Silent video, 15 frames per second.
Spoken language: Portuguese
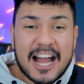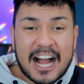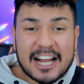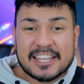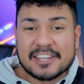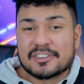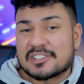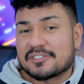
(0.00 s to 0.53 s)

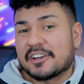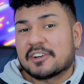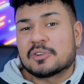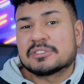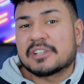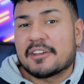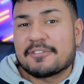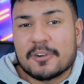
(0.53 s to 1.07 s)
Aqui você vai
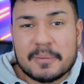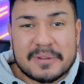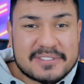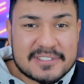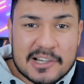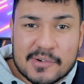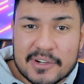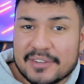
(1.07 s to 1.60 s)
encontrar
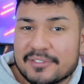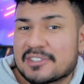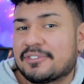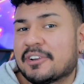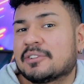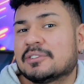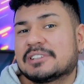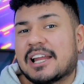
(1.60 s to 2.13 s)
informação, aqui você
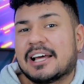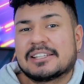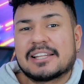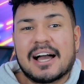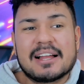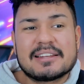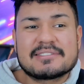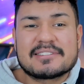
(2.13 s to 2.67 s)
vai encontrar
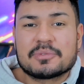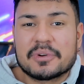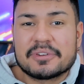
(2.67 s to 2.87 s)
análise,